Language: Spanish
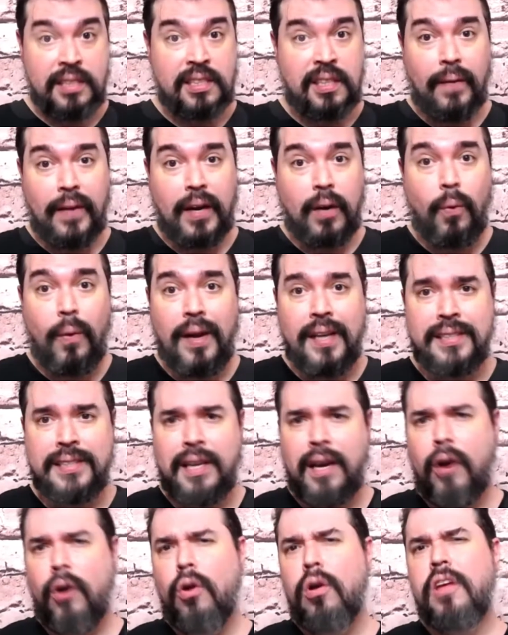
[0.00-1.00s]
vergüenza
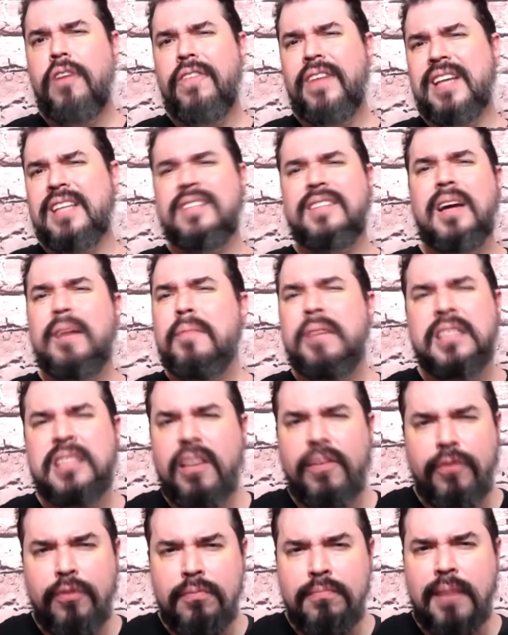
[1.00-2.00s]
o definitivamente
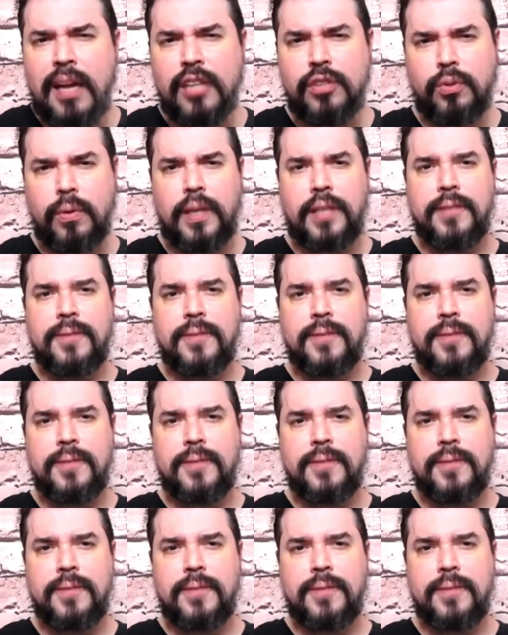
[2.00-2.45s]
fue un mal sueño.